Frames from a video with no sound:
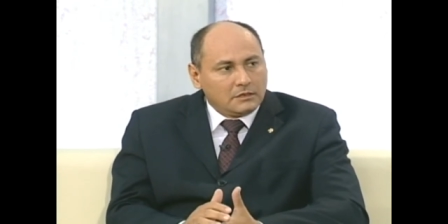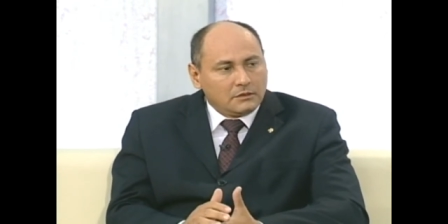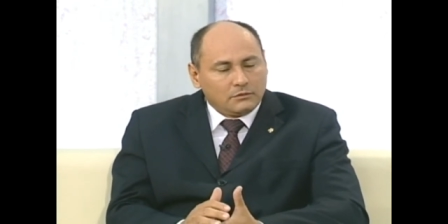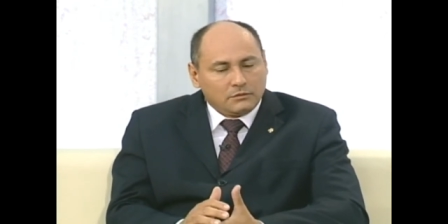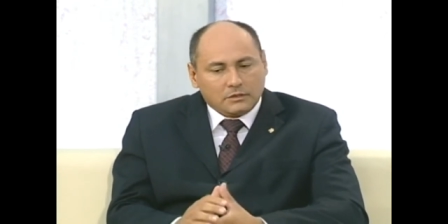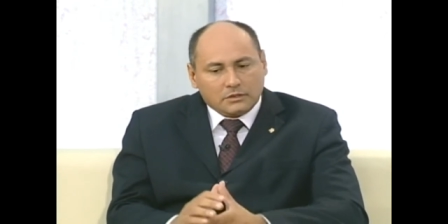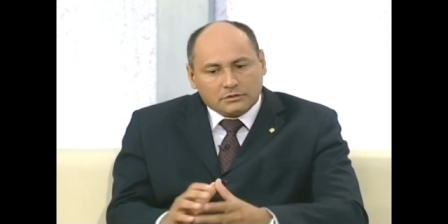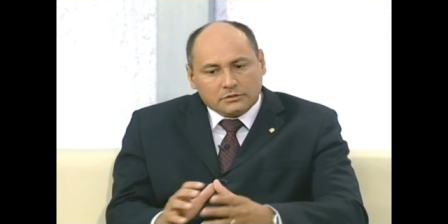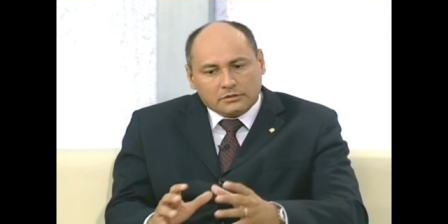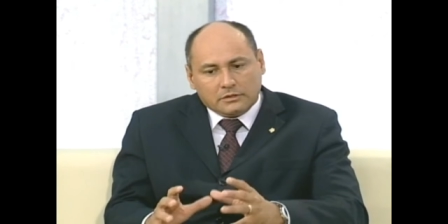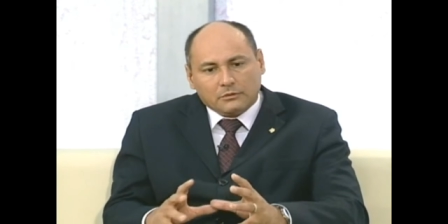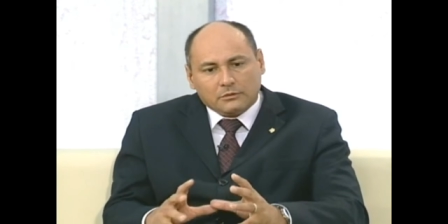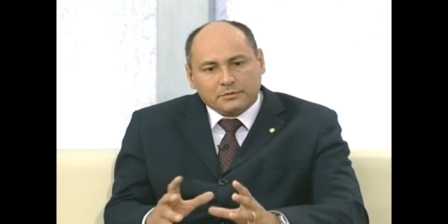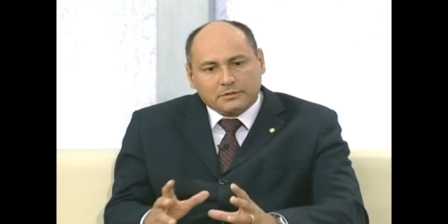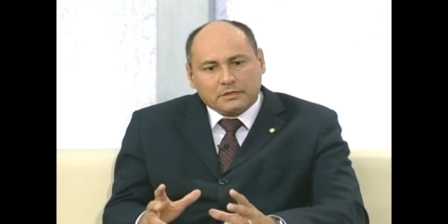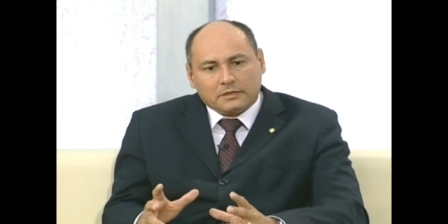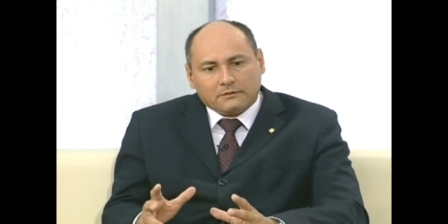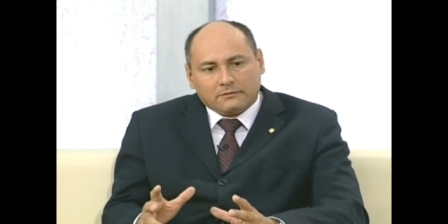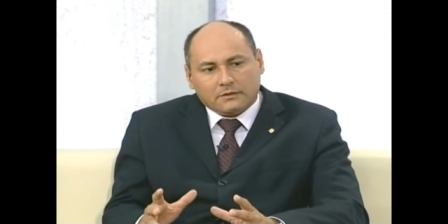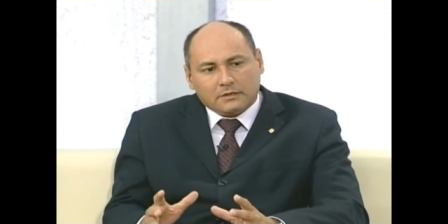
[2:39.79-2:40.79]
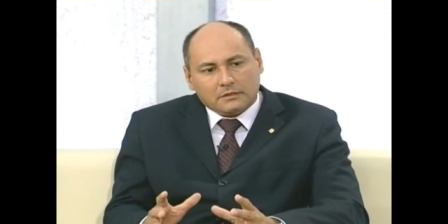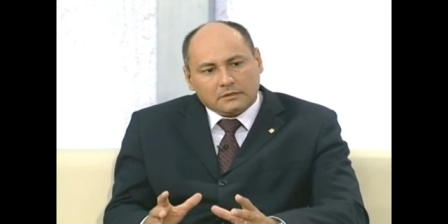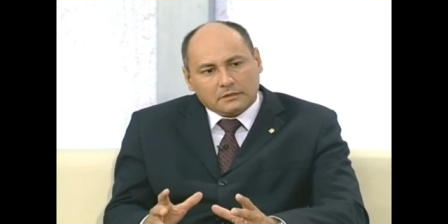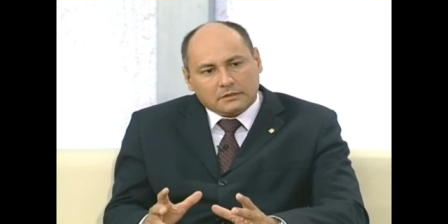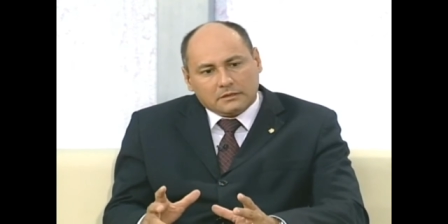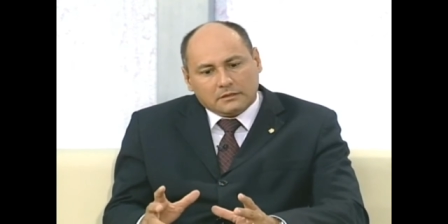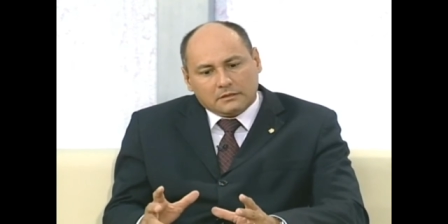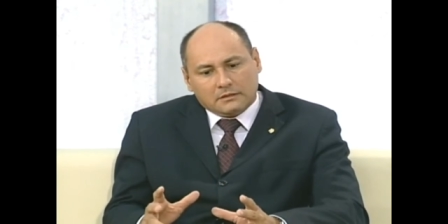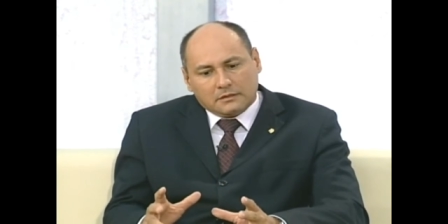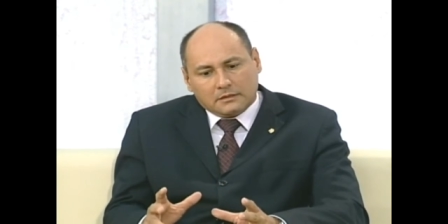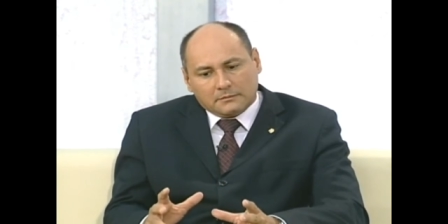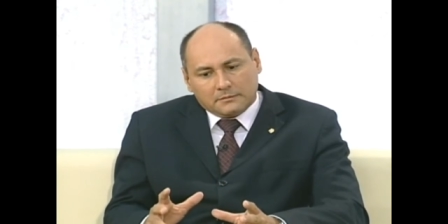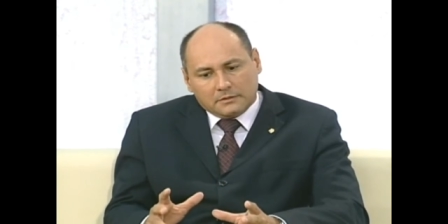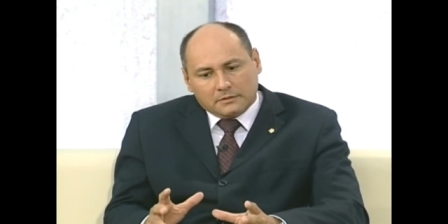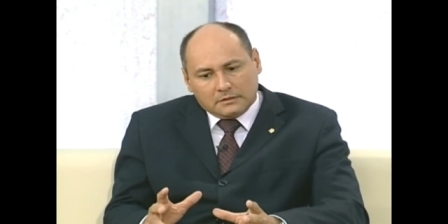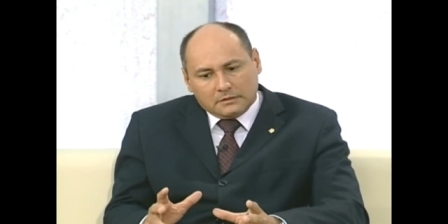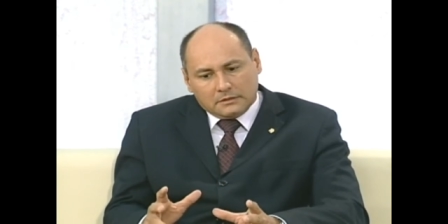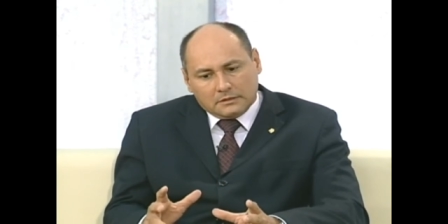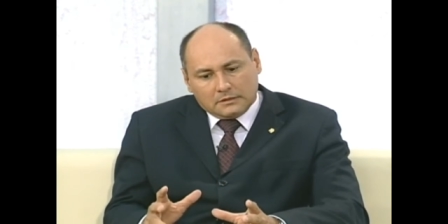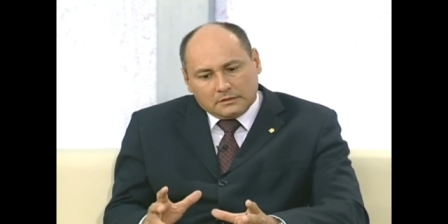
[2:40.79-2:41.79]
O que a gente tem observado é que ele
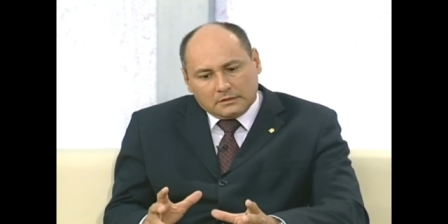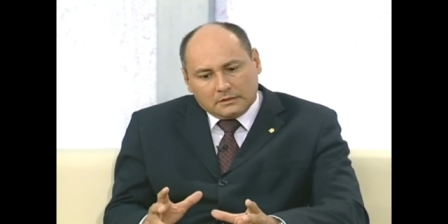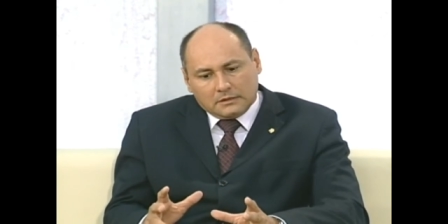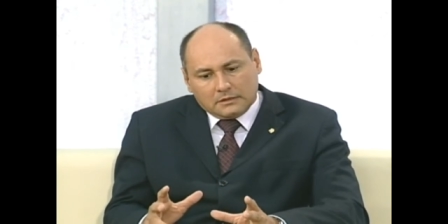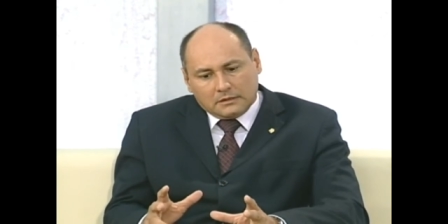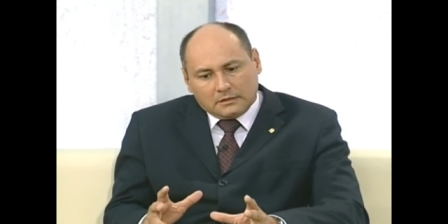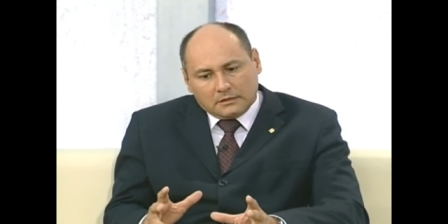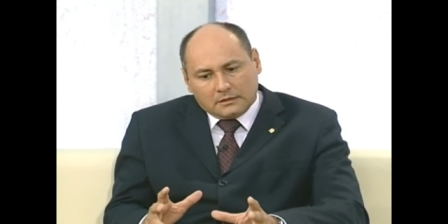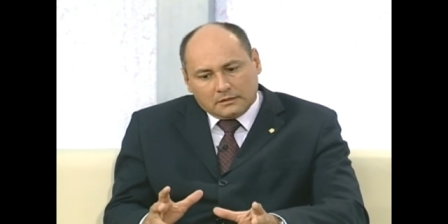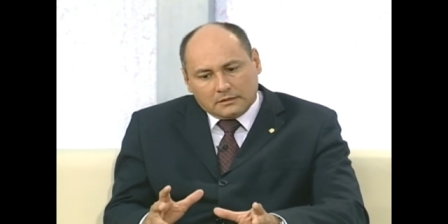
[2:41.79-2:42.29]
também é, é,